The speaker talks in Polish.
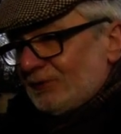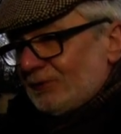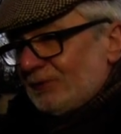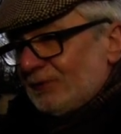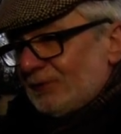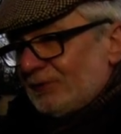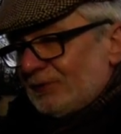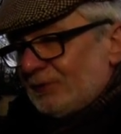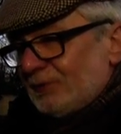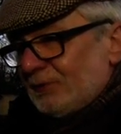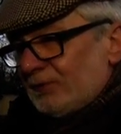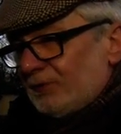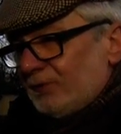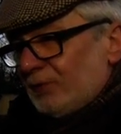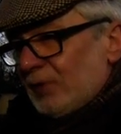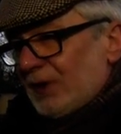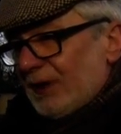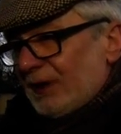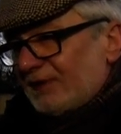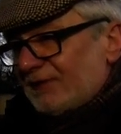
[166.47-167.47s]
Tu, tu
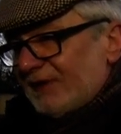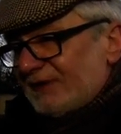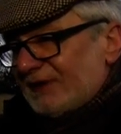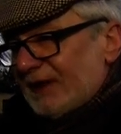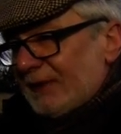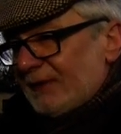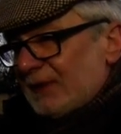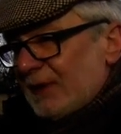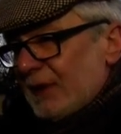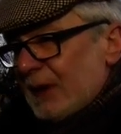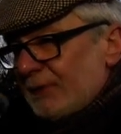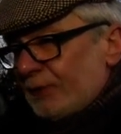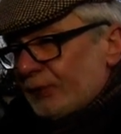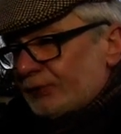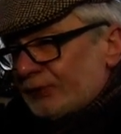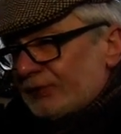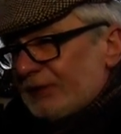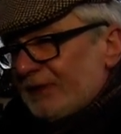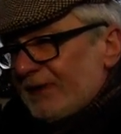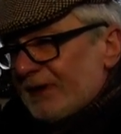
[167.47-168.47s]
była kwestia
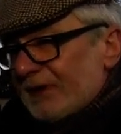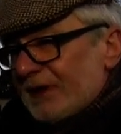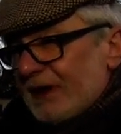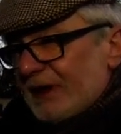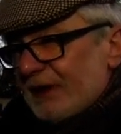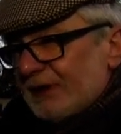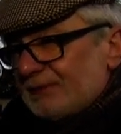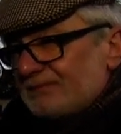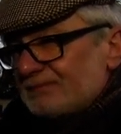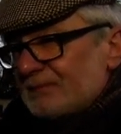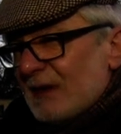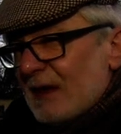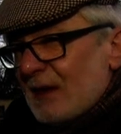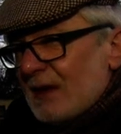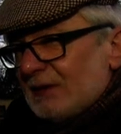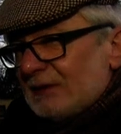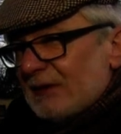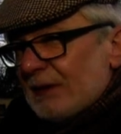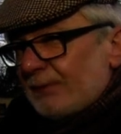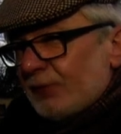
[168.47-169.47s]
poszukiwań, ale
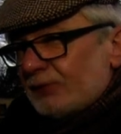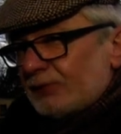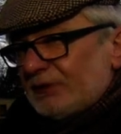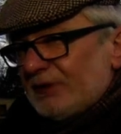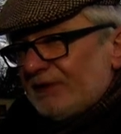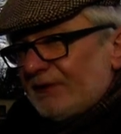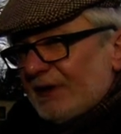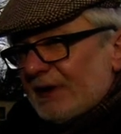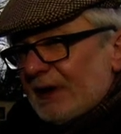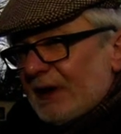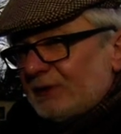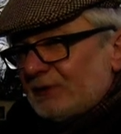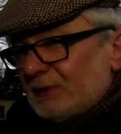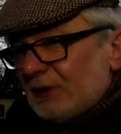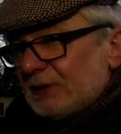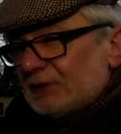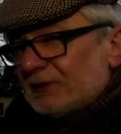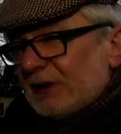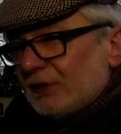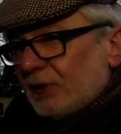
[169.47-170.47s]
te poszukiwania, e,
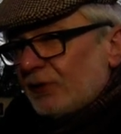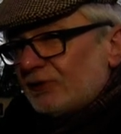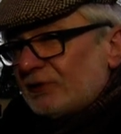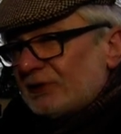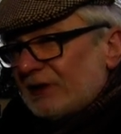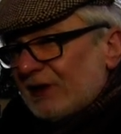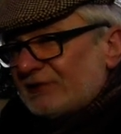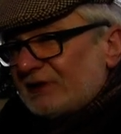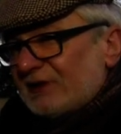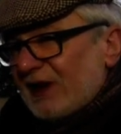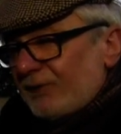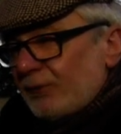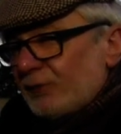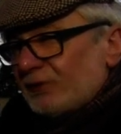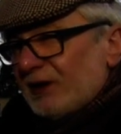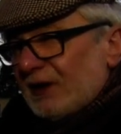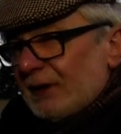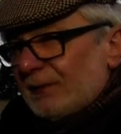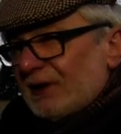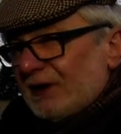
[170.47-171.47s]
ten kość trafił
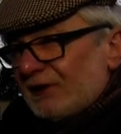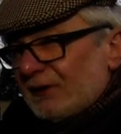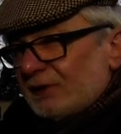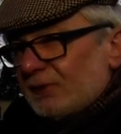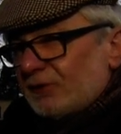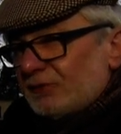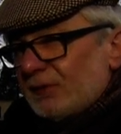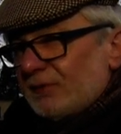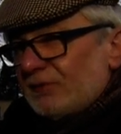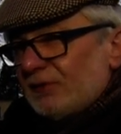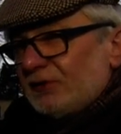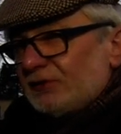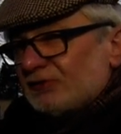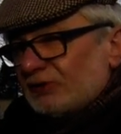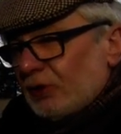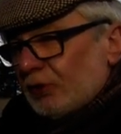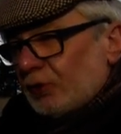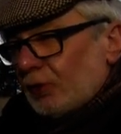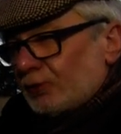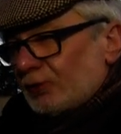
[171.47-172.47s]
się nam dlatego, że my
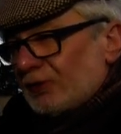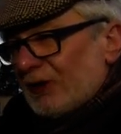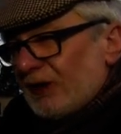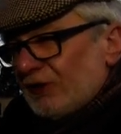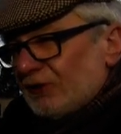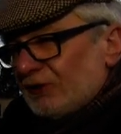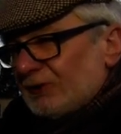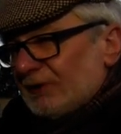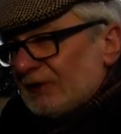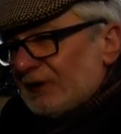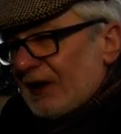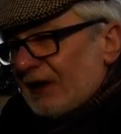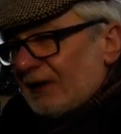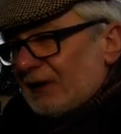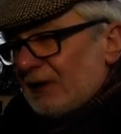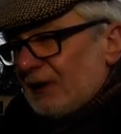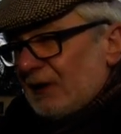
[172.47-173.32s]
szeroko szukaliśmy, tak?